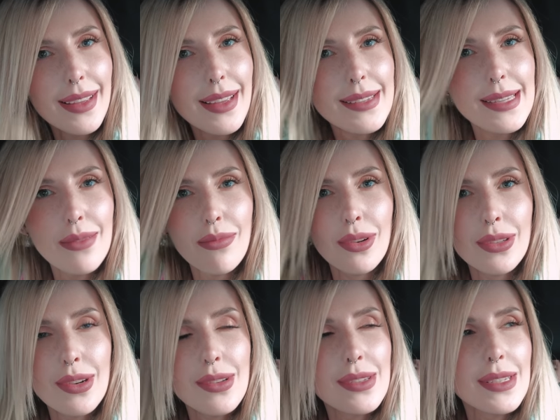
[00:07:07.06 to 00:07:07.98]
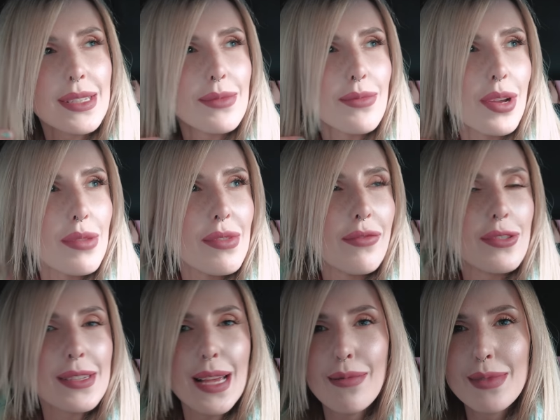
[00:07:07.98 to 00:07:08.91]
Jestem, moi drodzy, z moimi
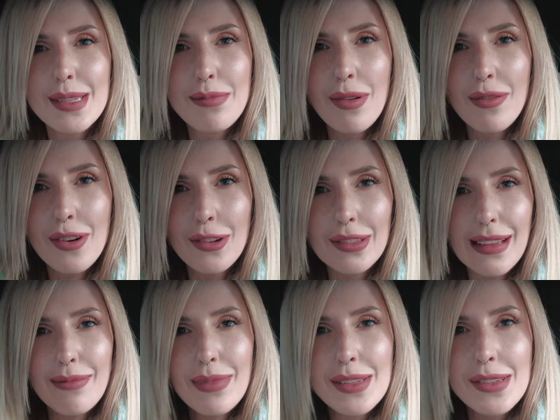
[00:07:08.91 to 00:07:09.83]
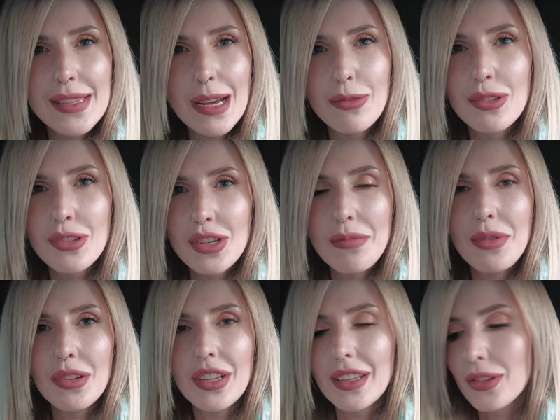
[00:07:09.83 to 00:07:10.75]
włosami z powrotem. Zostały
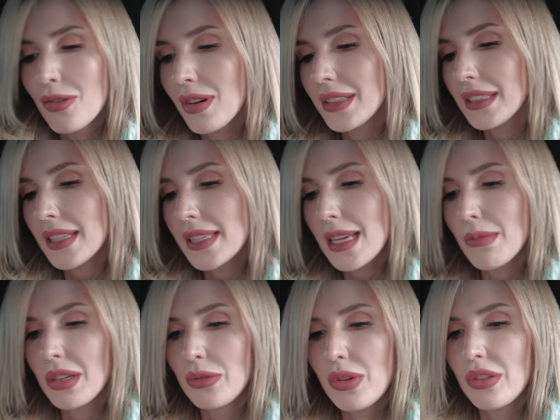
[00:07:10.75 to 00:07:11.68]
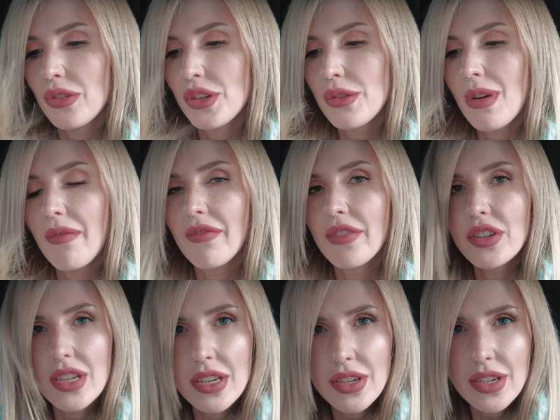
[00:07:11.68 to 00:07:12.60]
doczepione dokładnie te same, które nosiłam
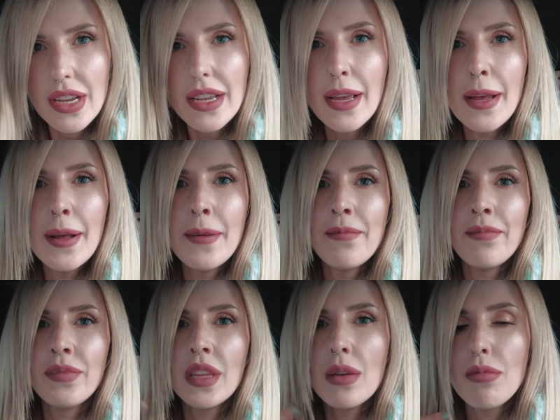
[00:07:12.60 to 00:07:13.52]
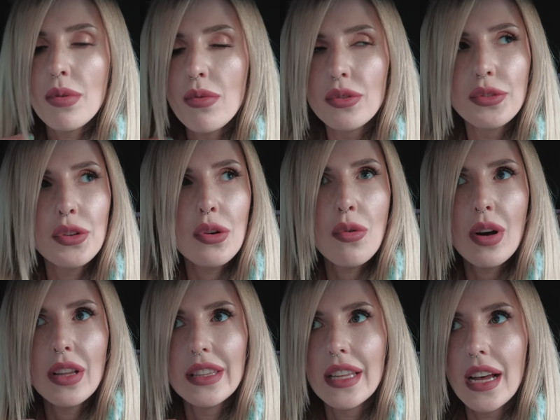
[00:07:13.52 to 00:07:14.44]
wcześniej. Nie było
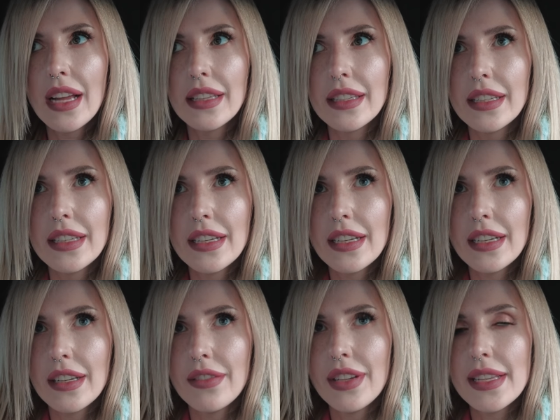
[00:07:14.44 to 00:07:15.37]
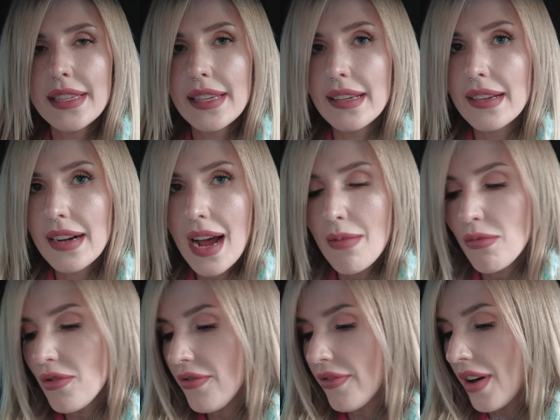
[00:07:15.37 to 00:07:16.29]
dokładanych więcej
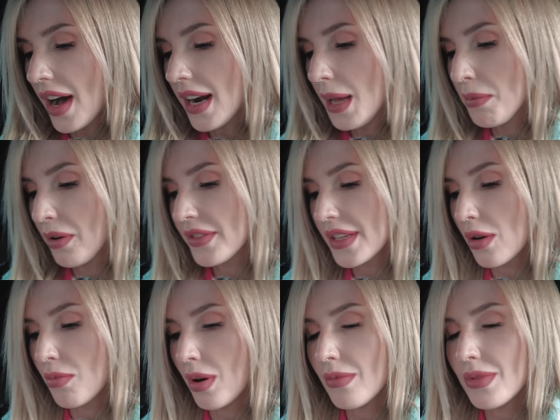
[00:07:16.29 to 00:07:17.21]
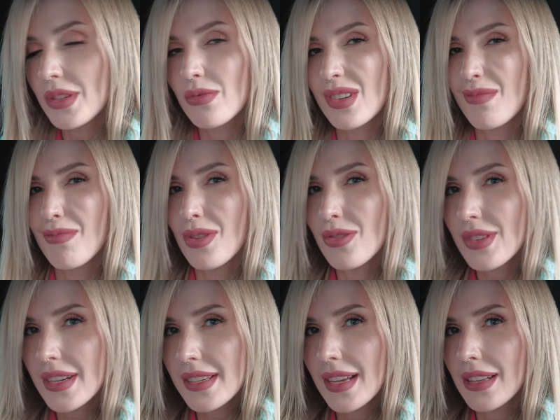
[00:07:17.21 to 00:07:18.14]
gramów, ale powstał pomysł, że
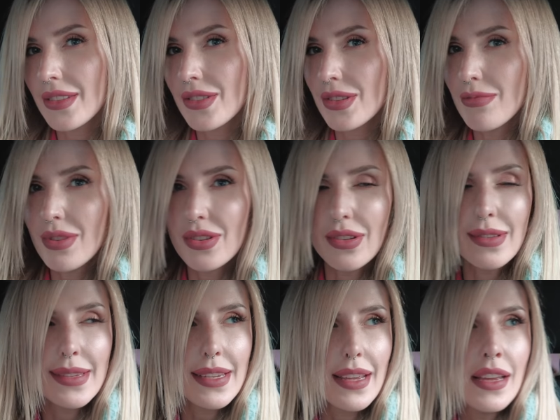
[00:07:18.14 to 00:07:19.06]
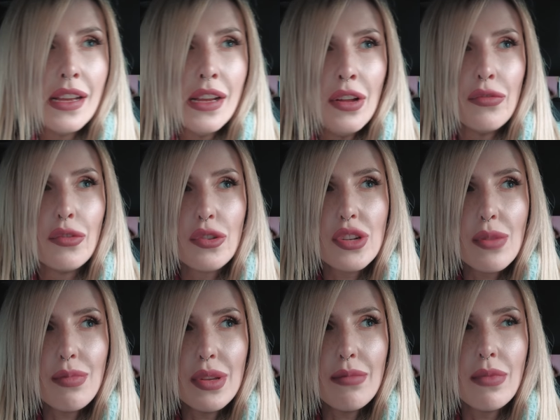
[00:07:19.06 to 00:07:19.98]
może za 3 miesiące
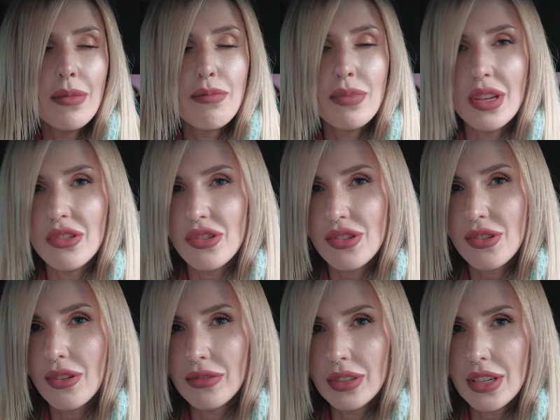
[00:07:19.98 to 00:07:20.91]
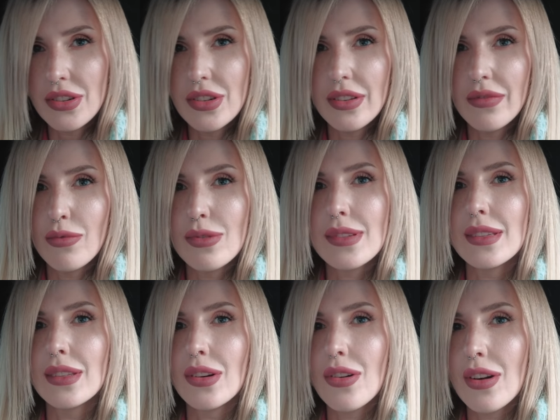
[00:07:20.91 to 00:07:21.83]
doczepimy 50, czyli włosy
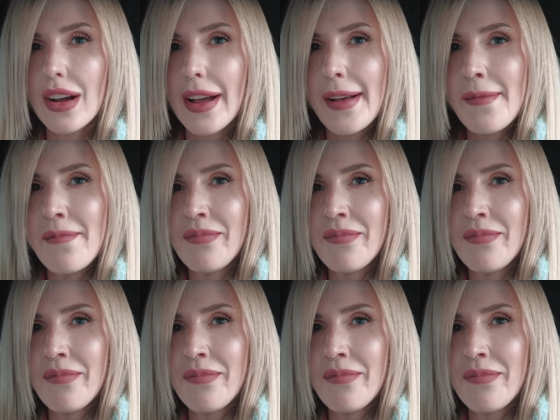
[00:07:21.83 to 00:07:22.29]
trochę